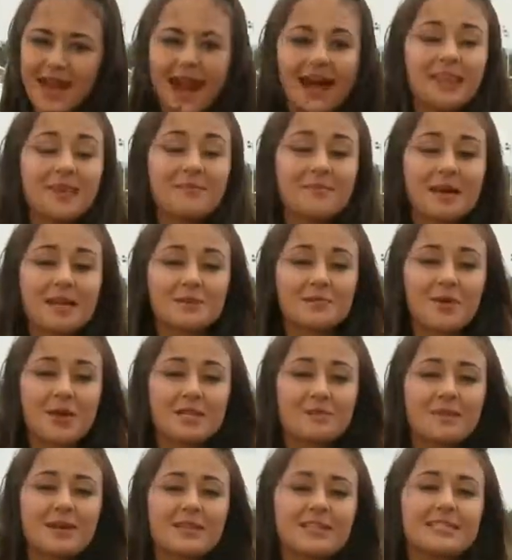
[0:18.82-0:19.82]
Además,
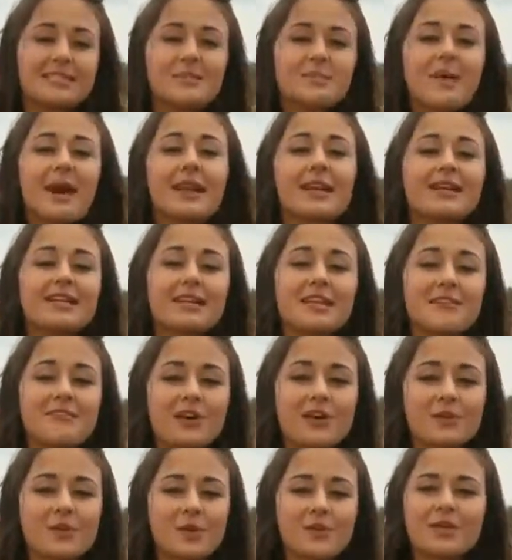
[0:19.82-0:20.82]
puedes participar en
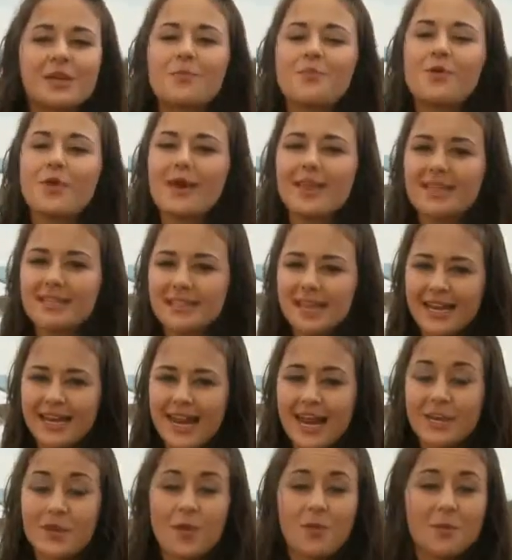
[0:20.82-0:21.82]
rifas donde puedes
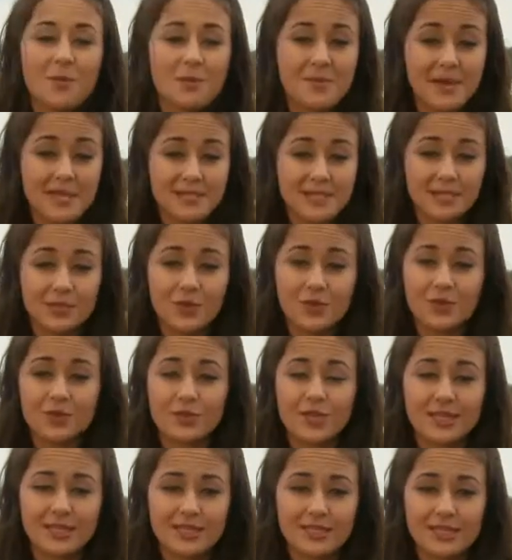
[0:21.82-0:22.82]
ganar convivencias con
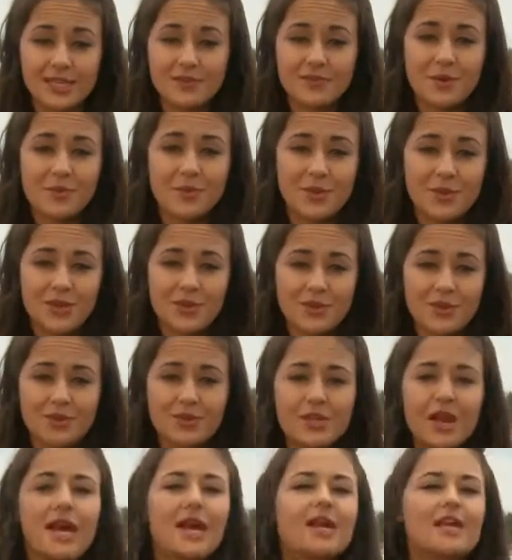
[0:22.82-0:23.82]
tus artistas
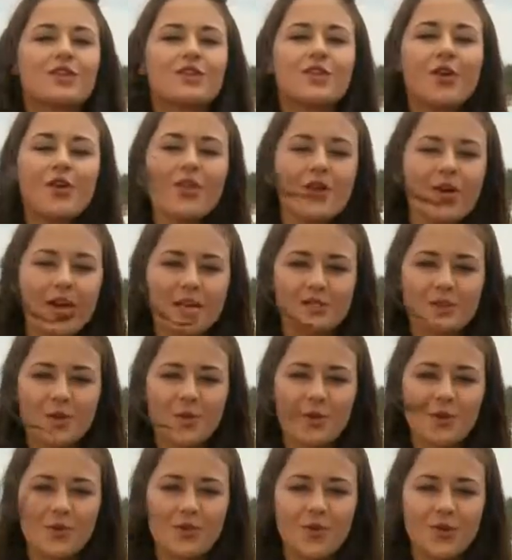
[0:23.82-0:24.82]
favoritos y todo
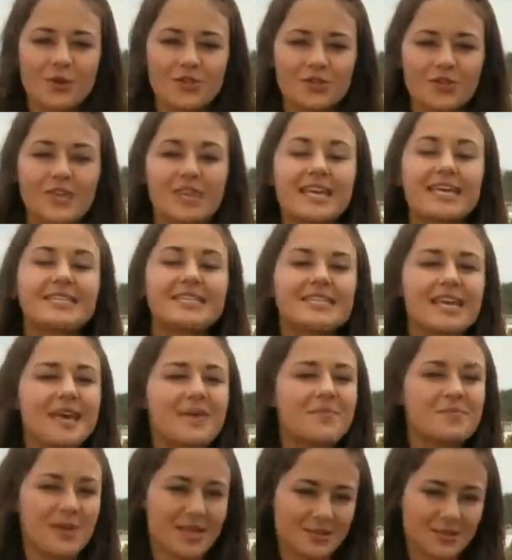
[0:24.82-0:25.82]
esto por un costo de
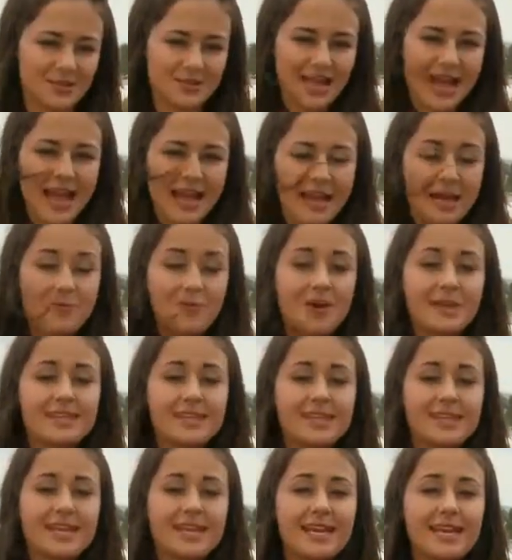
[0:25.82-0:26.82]
100 pesos. La
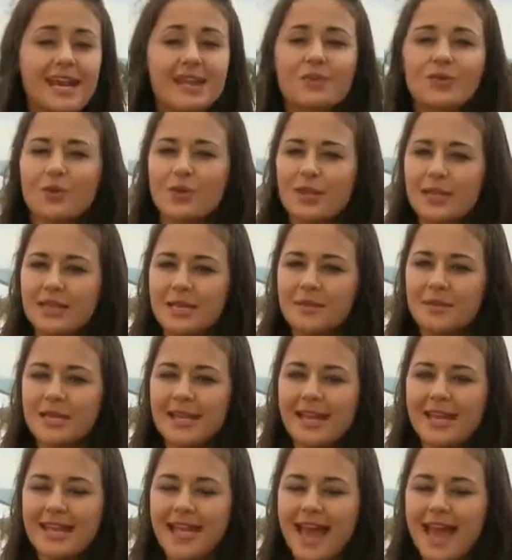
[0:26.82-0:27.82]
puedes adquirir en túnel de
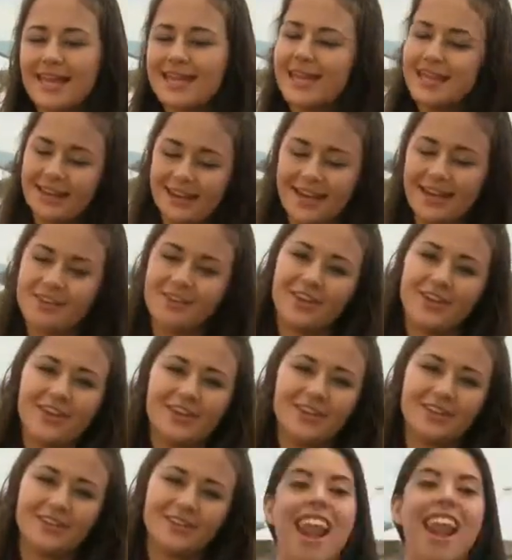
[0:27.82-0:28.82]
minería y en
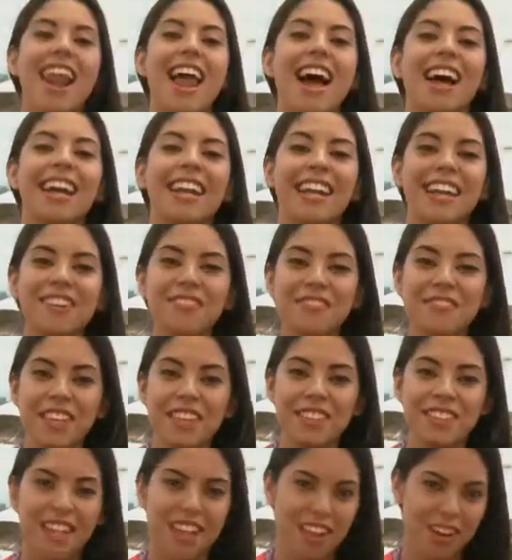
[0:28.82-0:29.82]
teleférico. La gran
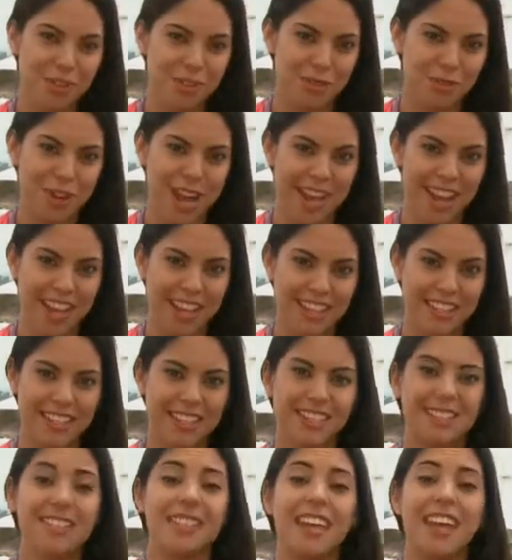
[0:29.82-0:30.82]
fiesta de los
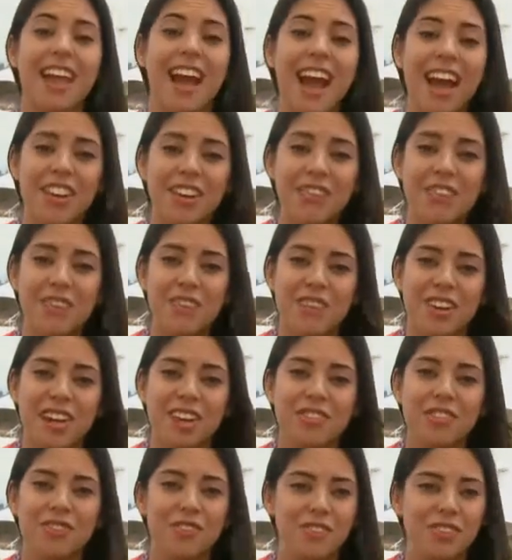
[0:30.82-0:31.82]
duranguenses, que año con
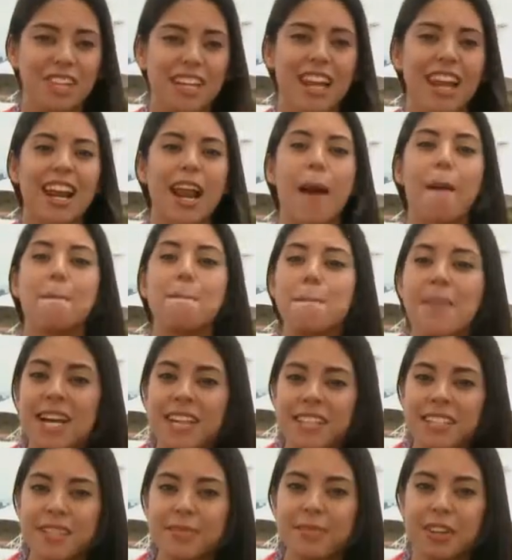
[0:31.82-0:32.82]
año nos regala
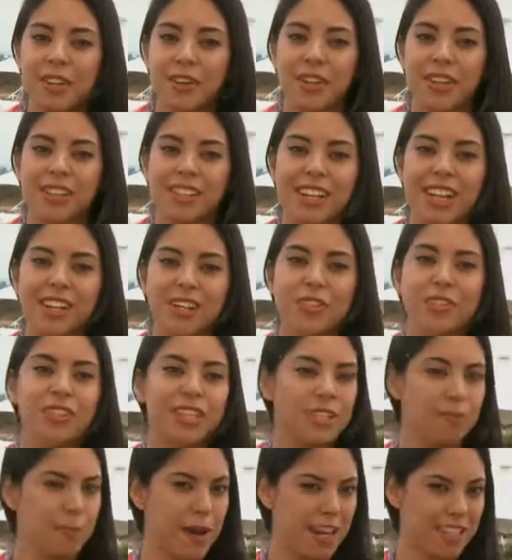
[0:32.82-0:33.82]
más y mejores ratos
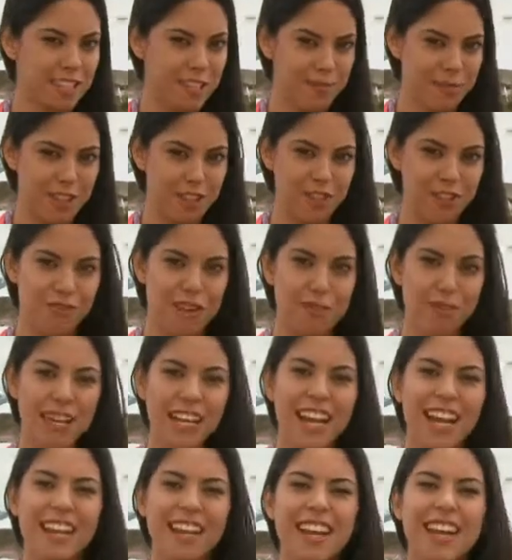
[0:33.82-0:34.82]
de esparcimiento
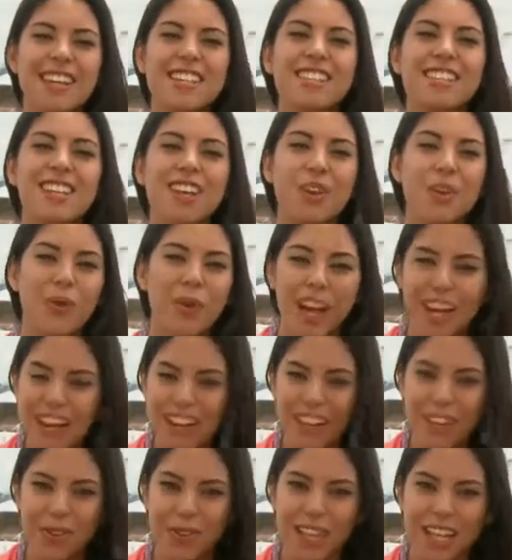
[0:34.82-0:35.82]
familiar. Sin lugar
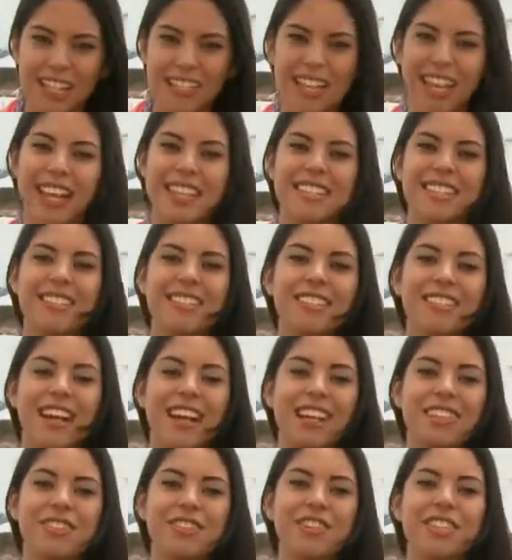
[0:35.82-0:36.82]
a dudas, las
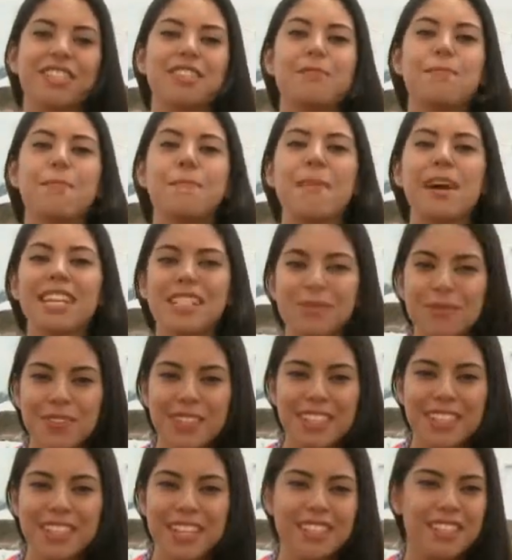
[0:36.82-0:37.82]
instalaciones más
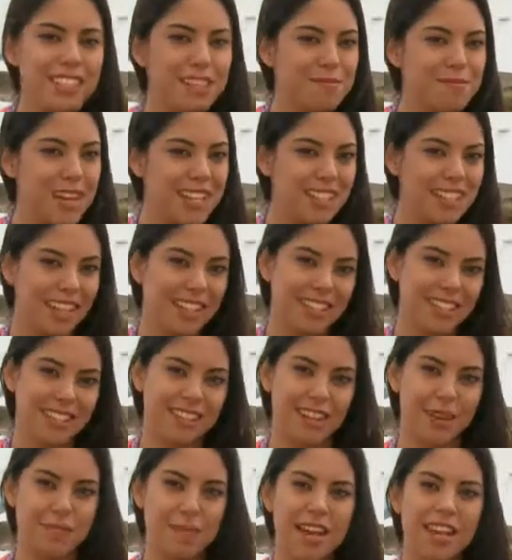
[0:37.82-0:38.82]
bonitas y más
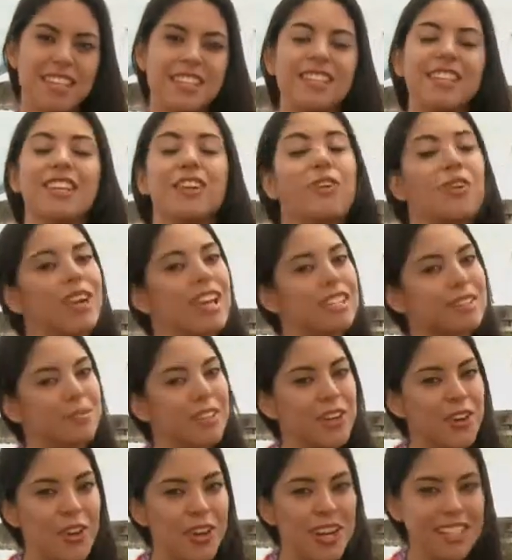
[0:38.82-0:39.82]
grandes del país y con las
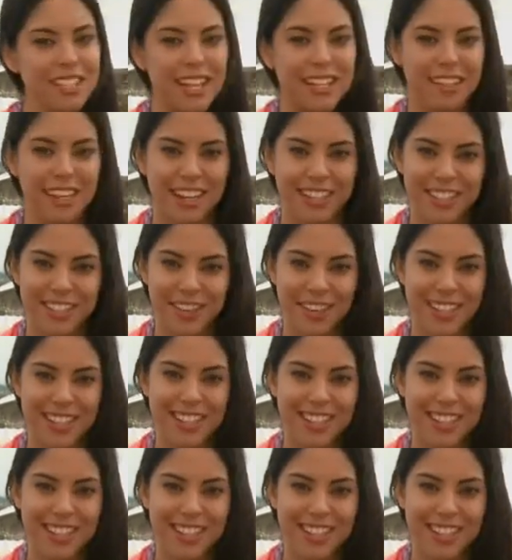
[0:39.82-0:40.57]
mejores atracciones.